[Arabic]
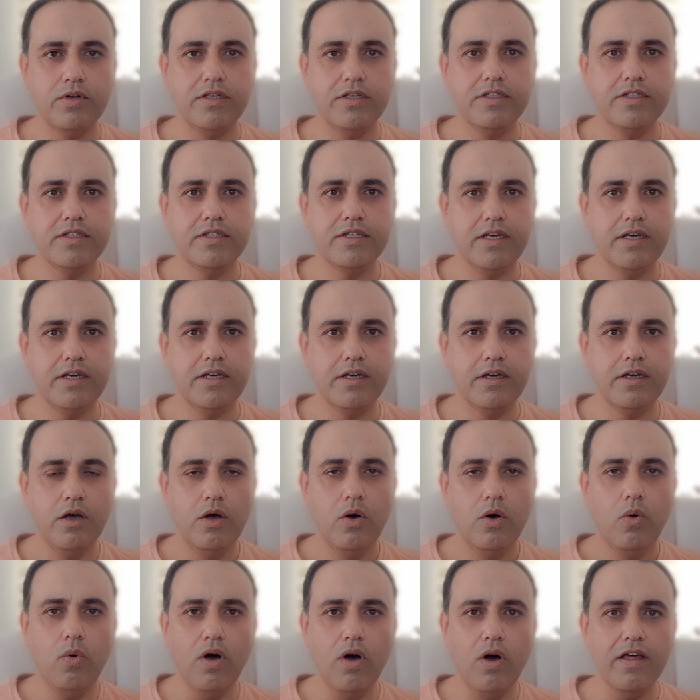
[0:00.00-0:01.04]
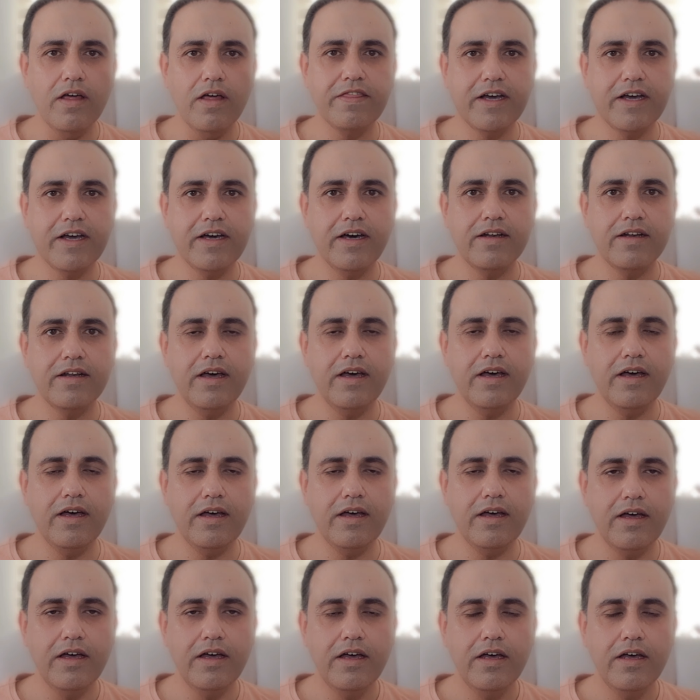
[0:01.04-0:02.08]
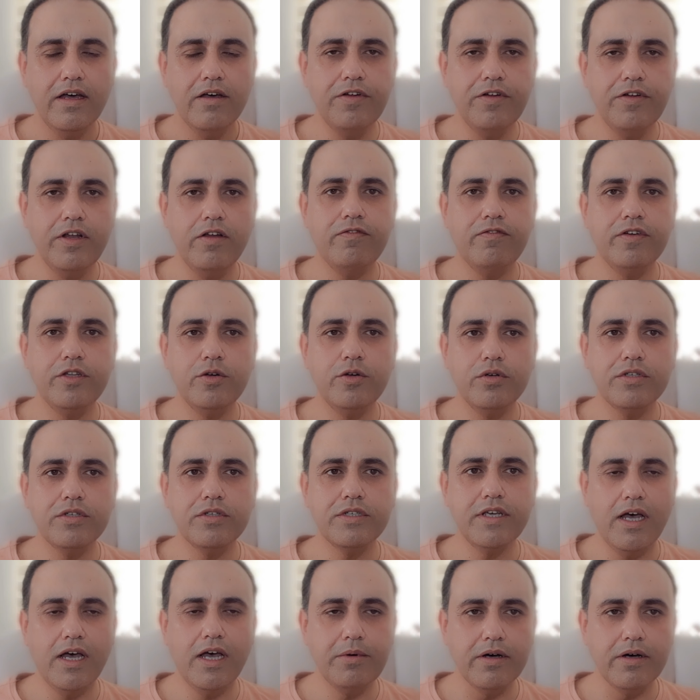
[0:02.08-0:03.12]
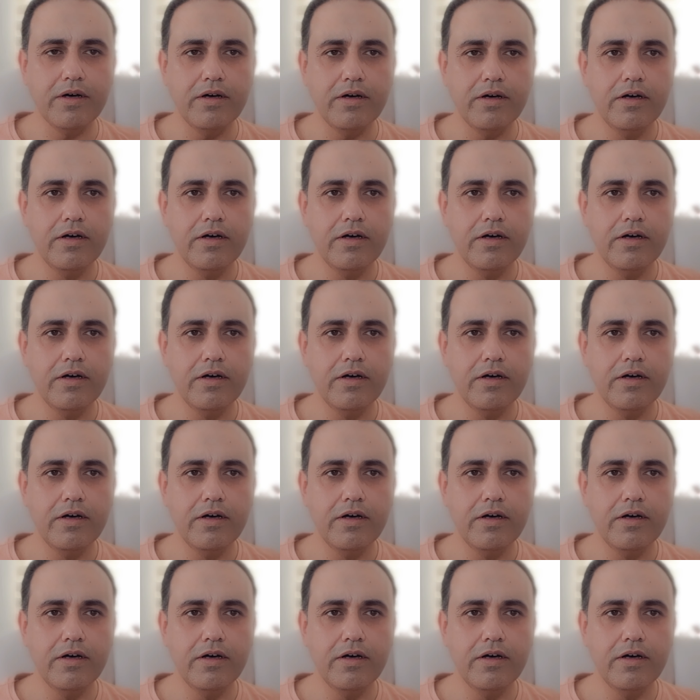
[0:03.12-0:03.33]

السيء وقد ذكرناها في الفيديو السابق